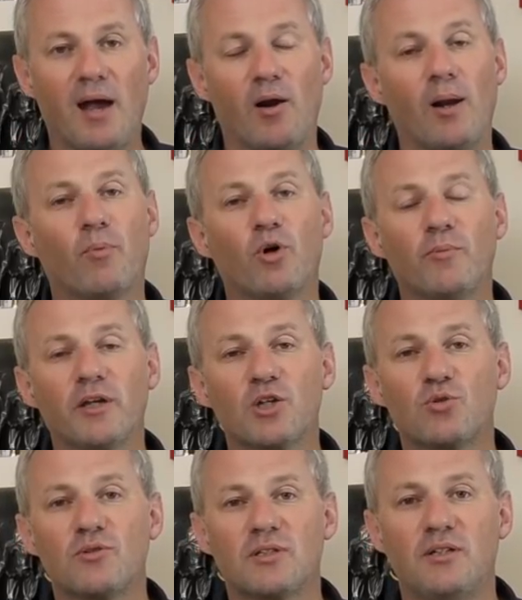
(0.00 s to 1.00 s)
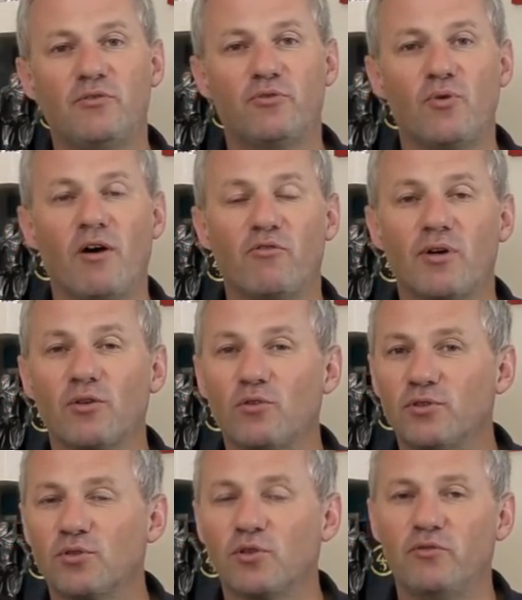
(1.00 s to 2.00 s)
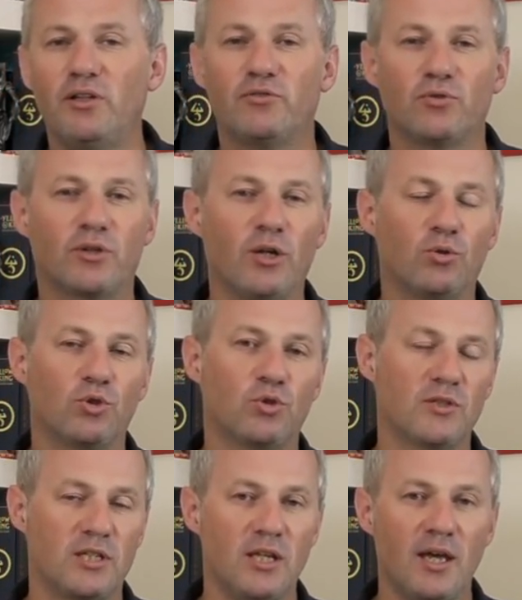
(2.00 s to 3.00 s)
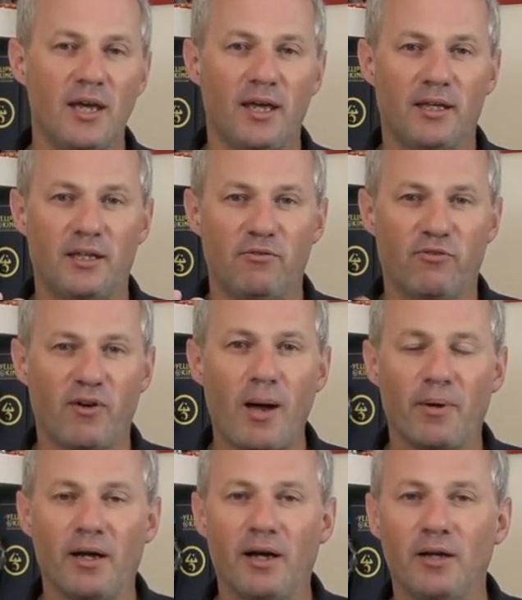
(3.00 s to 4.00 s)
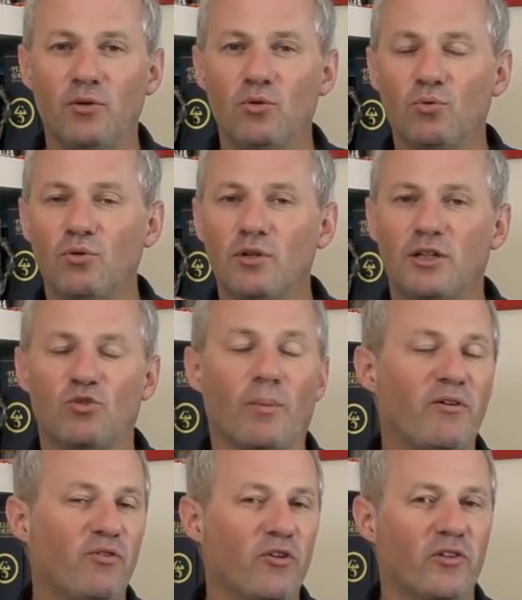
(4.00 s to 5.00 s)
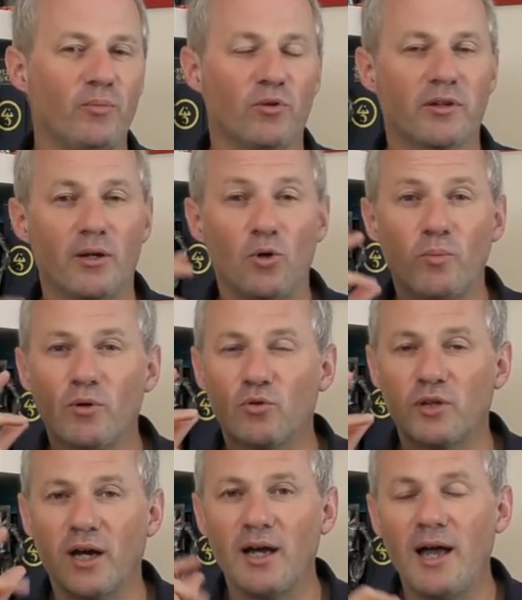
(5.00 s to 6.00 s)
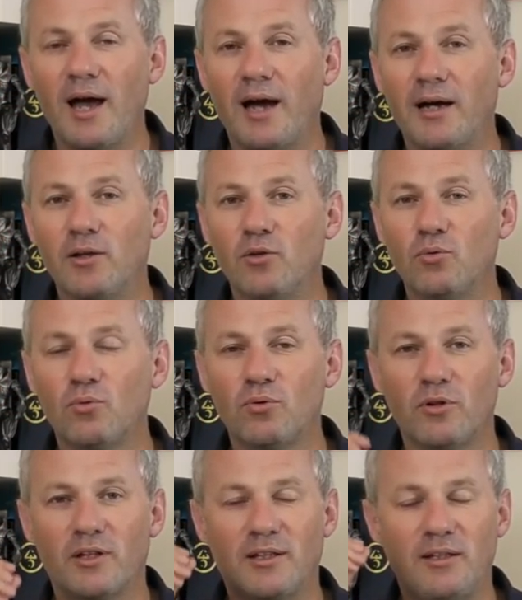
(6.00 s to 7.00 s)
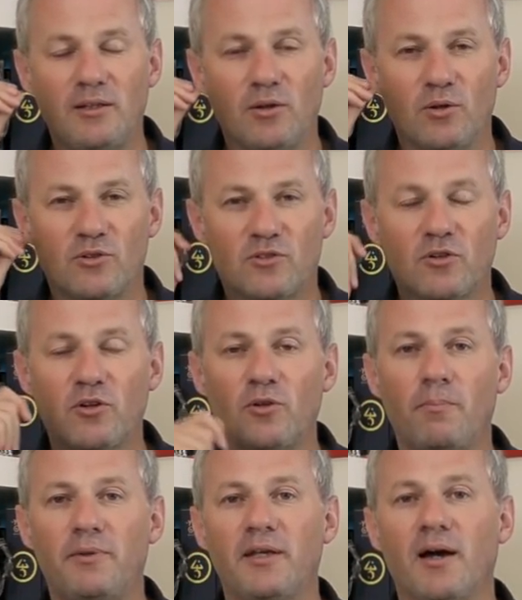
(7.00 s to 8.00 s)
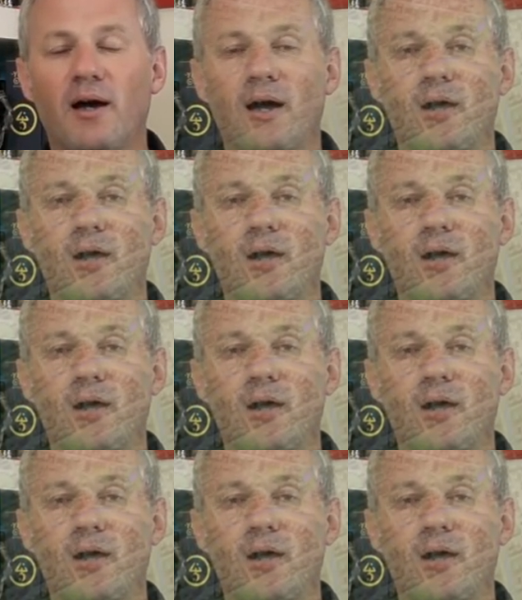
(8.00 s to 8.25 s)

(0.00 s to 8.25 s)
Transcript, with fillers: la première chose qu'il faut avoir dans votre ville, il faut quelque chose qui, frappe, hein. un nom qui soit pas forcément très long, mais en tout cas un nom euh, qui euh, sonne bien